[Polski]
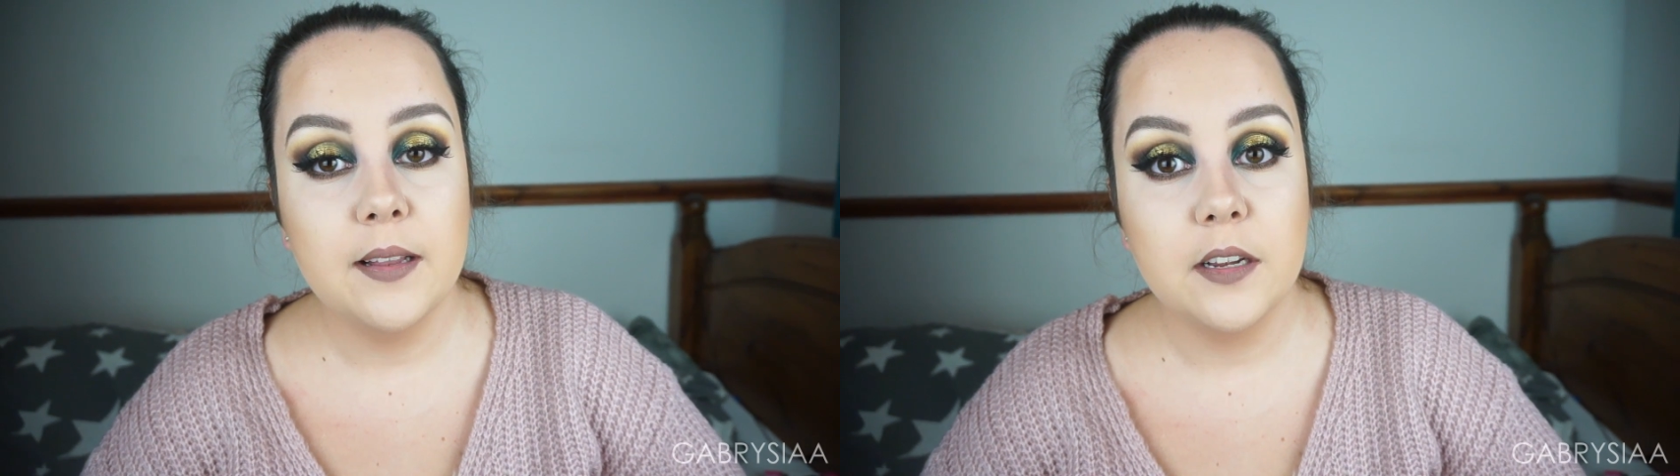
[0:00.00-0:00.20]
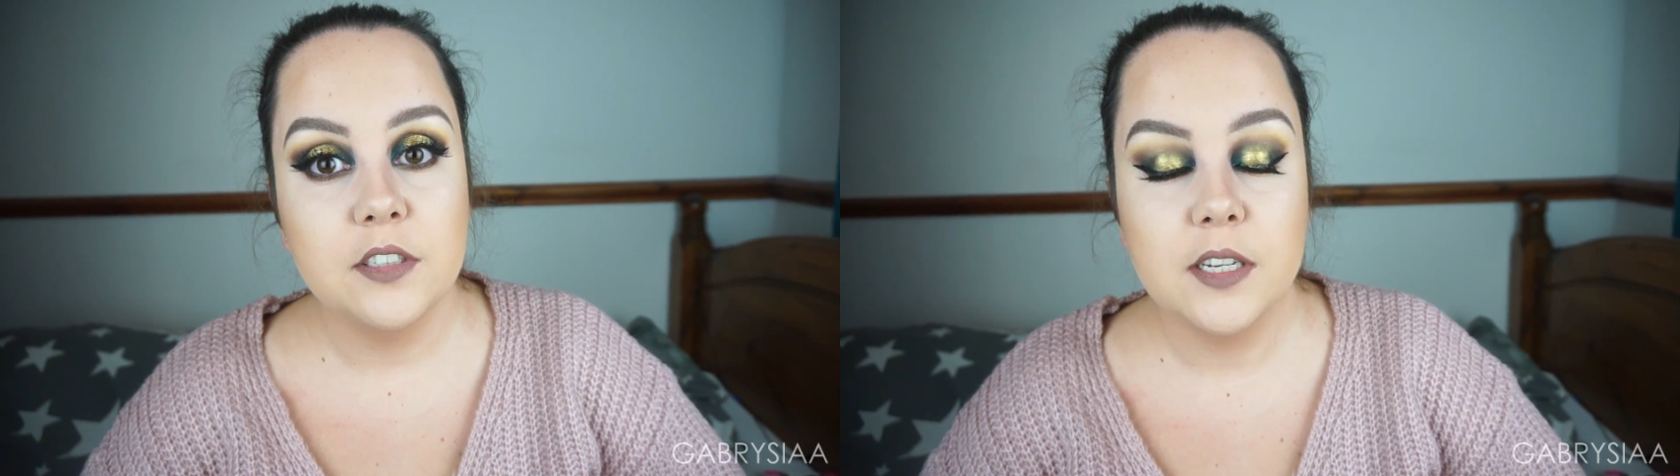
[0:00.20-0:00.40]

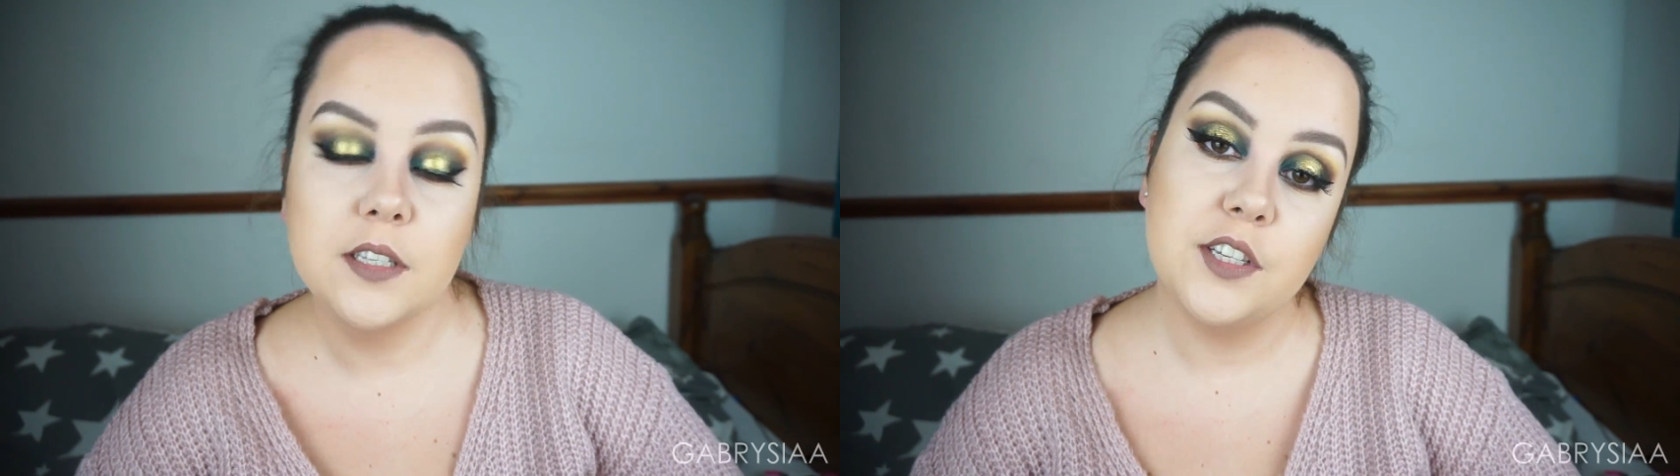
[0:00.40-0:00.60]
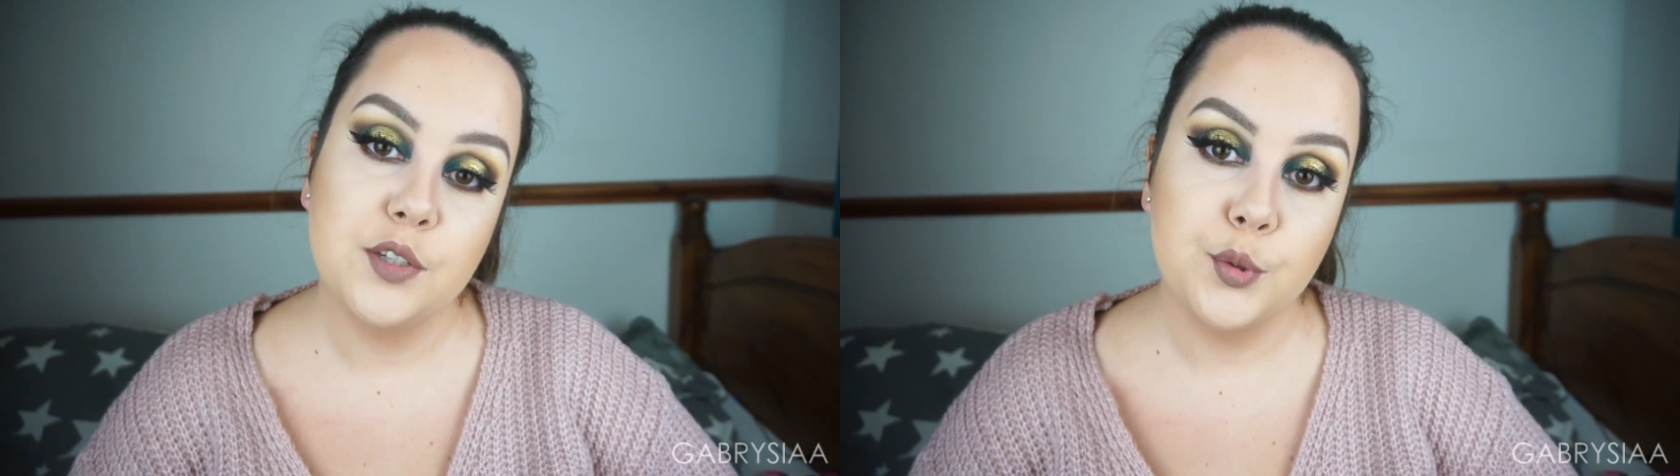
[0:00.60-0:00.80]

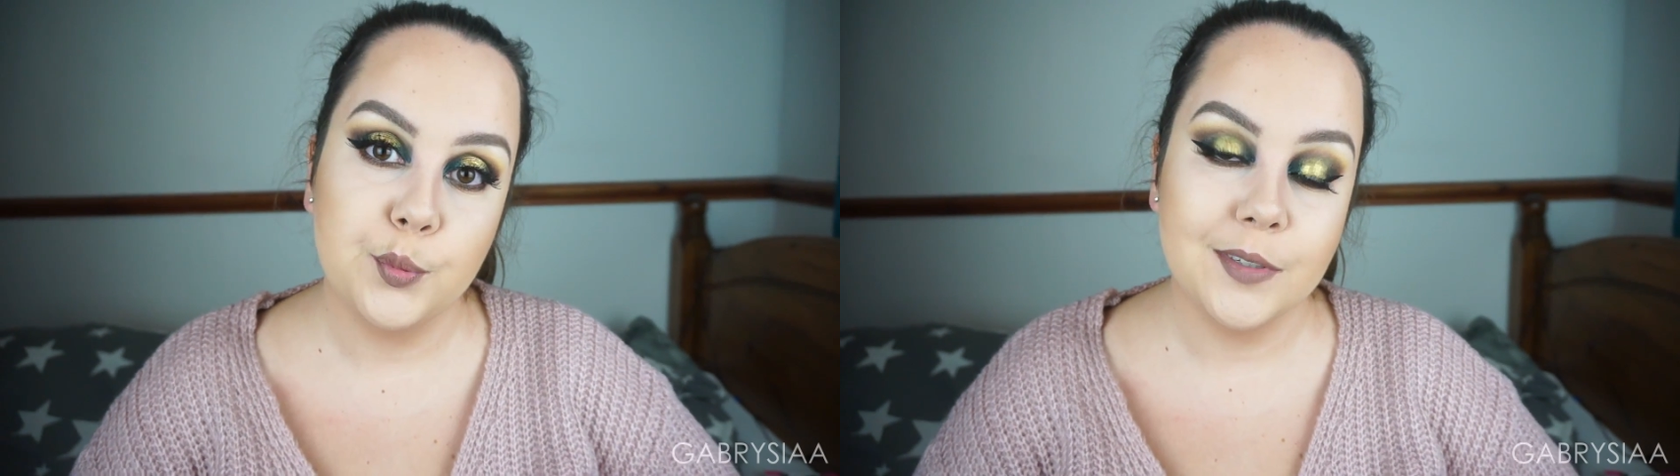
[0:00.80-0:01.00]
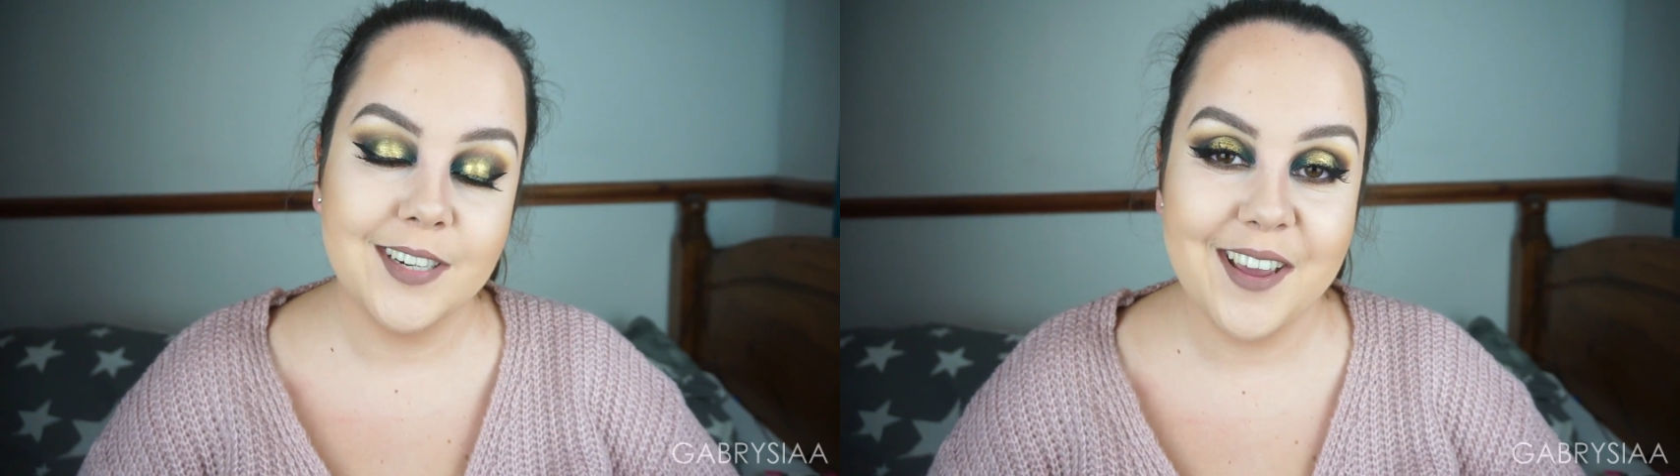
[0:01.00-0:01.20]
także dzieci już
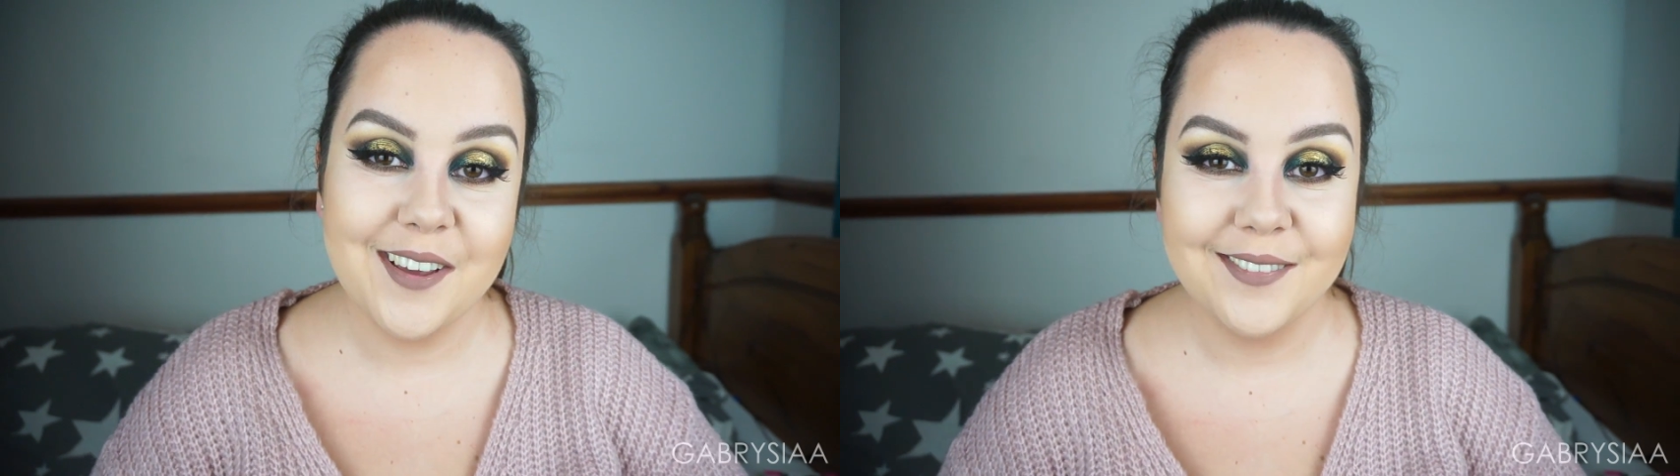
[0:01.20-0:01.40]
puszczają